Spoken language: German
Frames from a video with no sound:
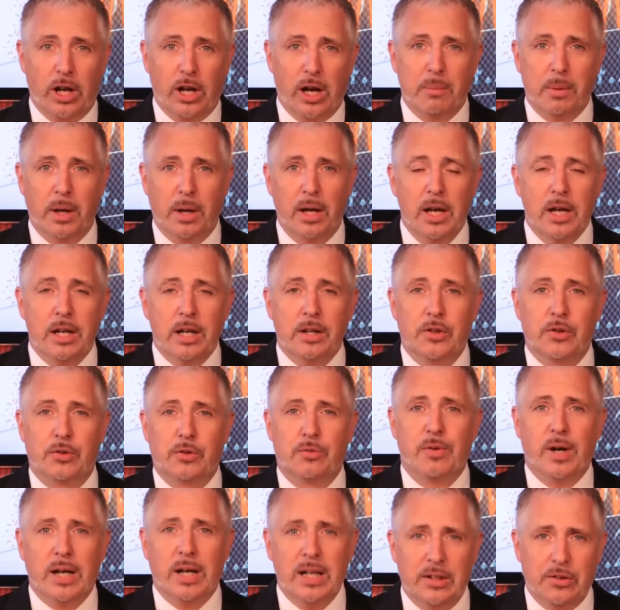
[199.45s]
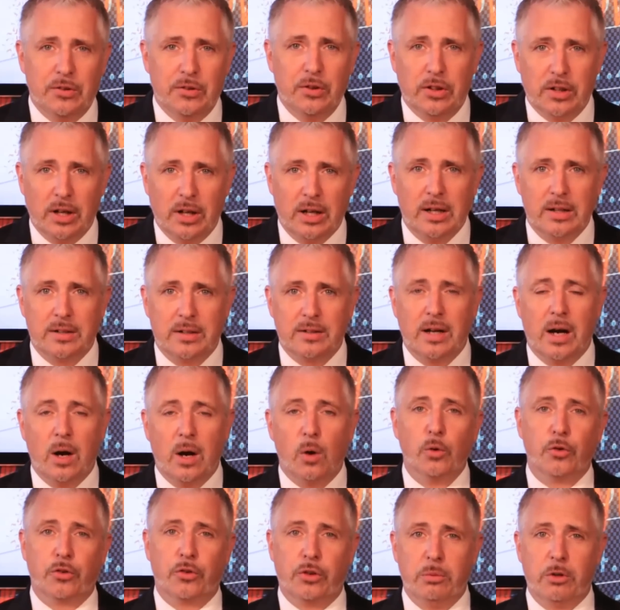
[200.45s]
Aber Zwei Zitate
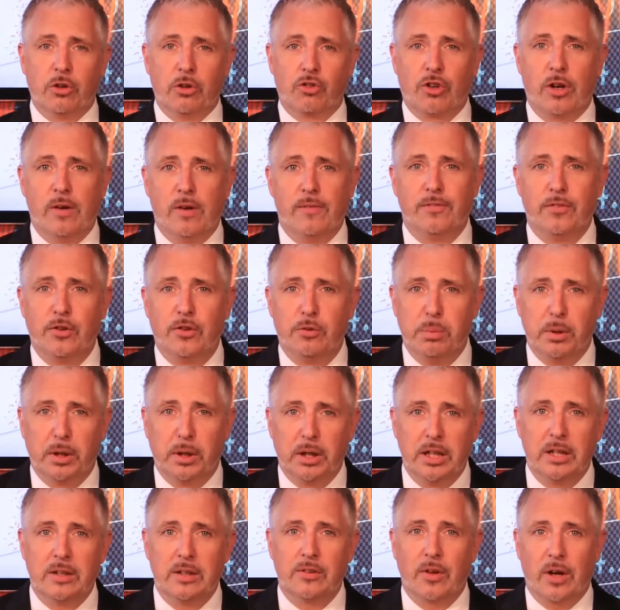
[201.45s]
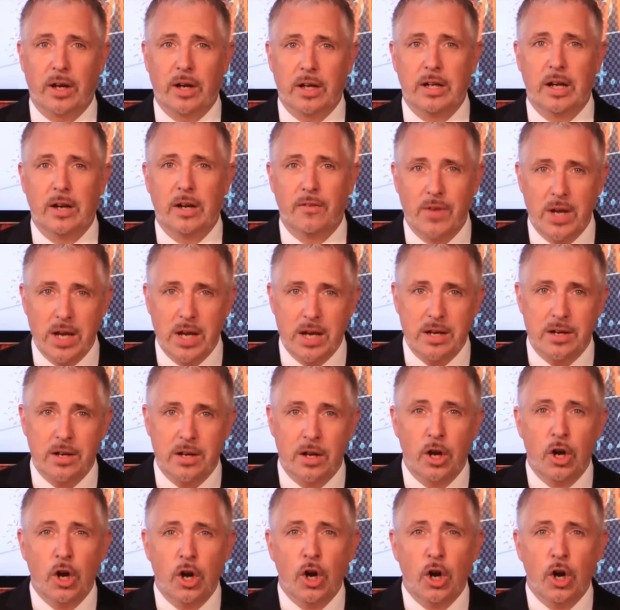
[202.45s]
aus dem Geschäftsbericht seien erwähnt.